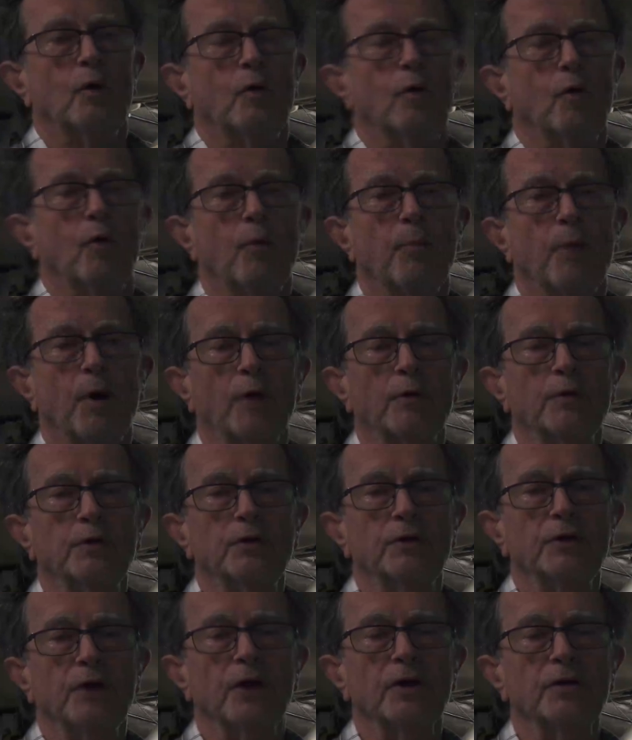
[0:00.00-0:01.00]
on prend
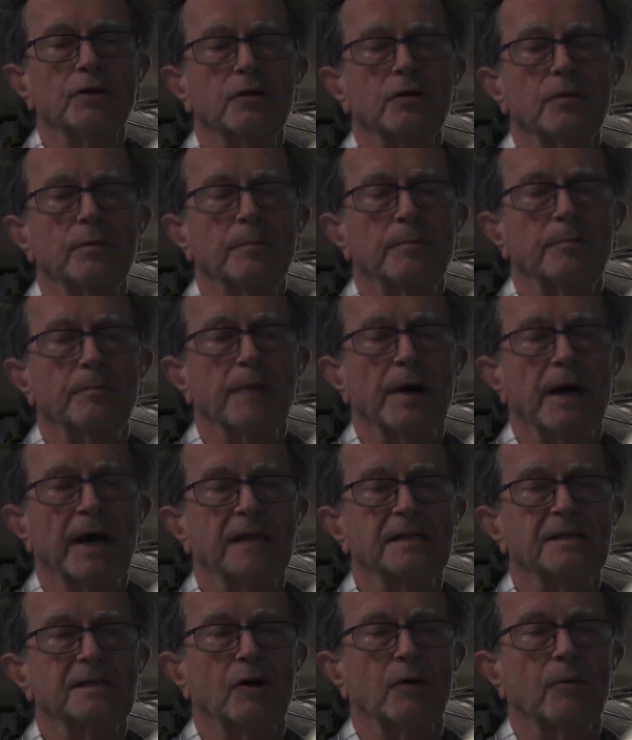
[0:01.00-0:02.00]
une note, par
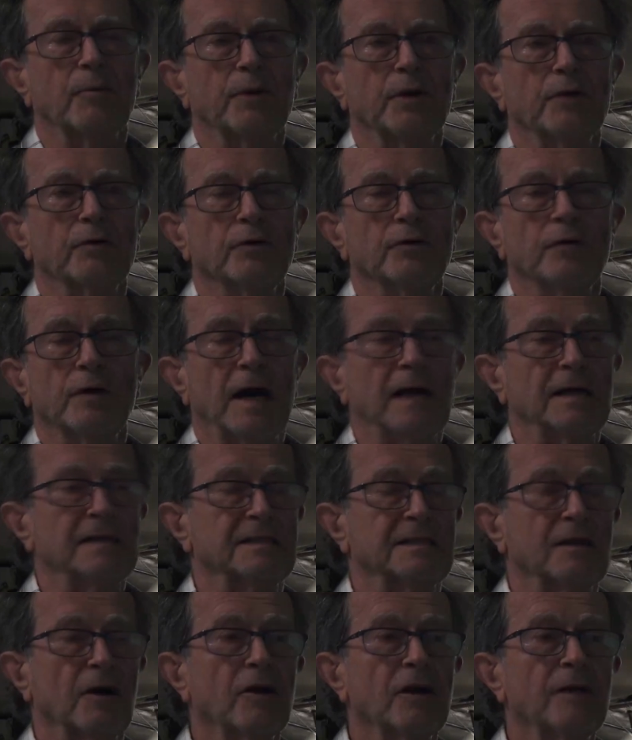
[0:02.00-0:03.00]
exemple euh, un
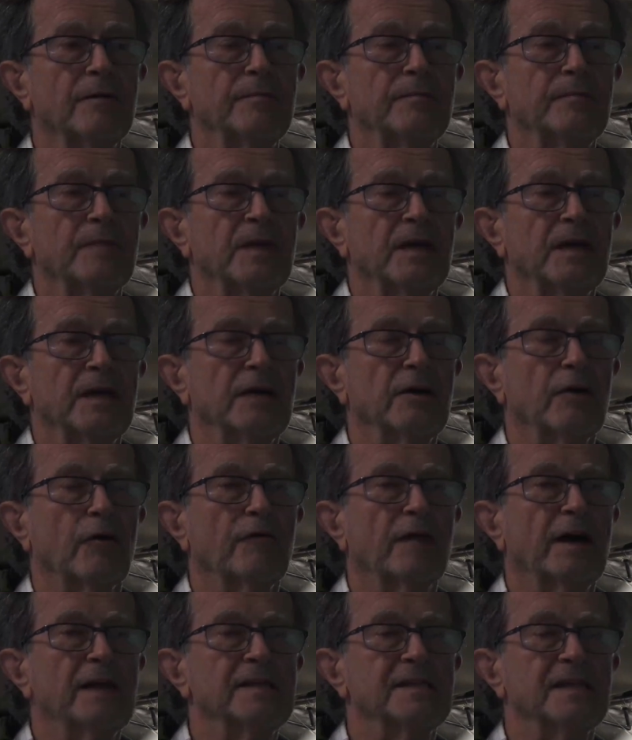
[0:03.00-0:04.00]
sol, et on
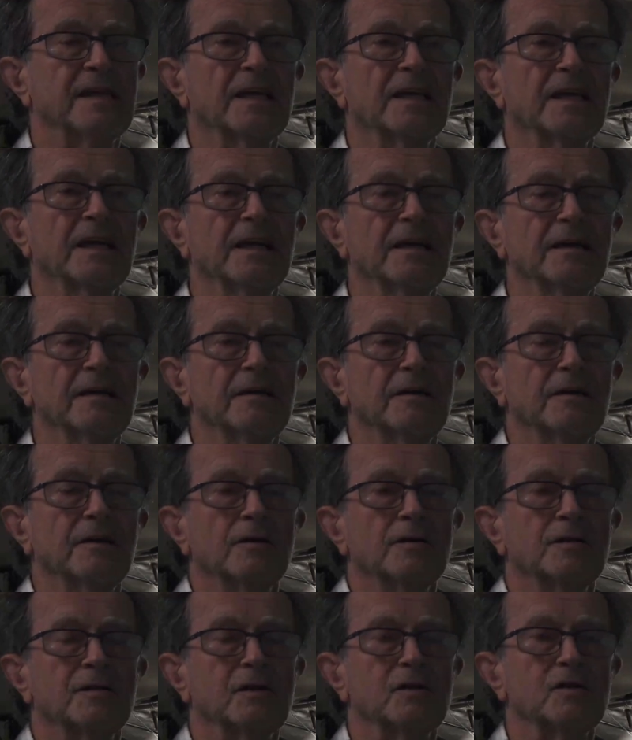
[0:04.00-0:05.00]
va essayer
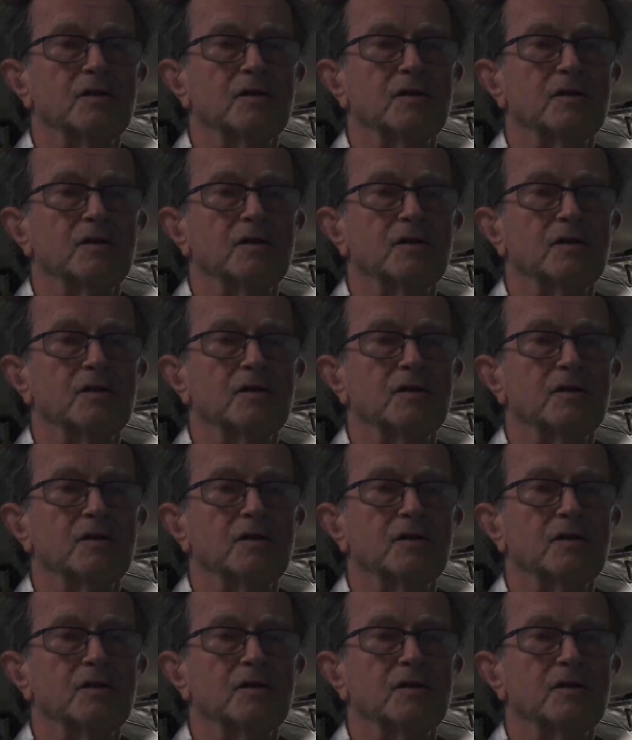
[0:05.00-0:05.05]
ce